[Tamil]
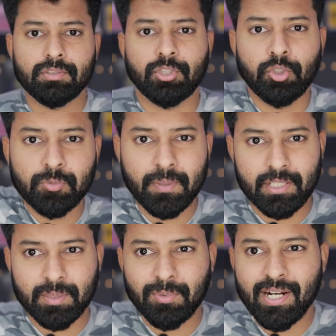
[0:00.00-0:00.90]
ஸோ யூஸ்
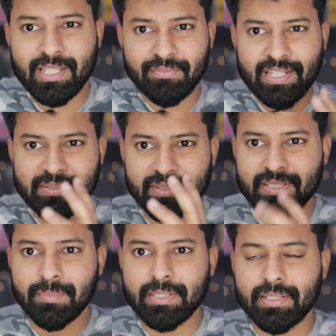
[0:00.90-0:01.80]
பண்ணுறதுக்கு முன்னாடி என் ஃபேஸ்
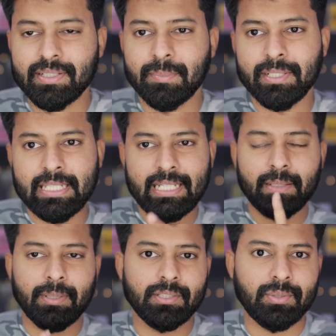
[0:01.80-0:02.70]
வந்து எப்படி இருக்குது அப்படின்னு
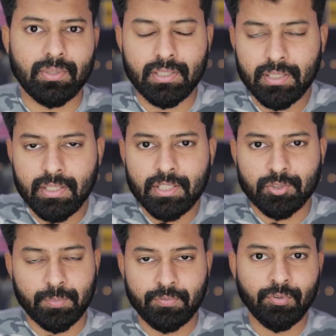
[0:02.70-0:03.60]
நீங்களே பார்த்துக்கோங்க
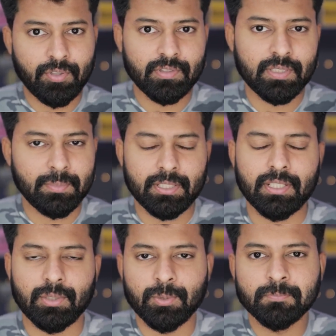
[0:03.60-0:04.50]
ஸோ பிஃபோர் வந்து இப்படி
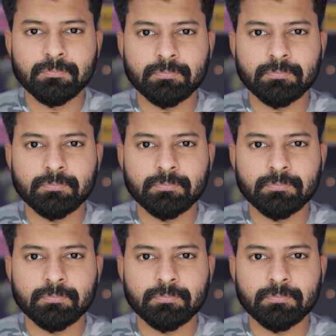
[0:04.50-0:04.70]
தான் இருக்கும்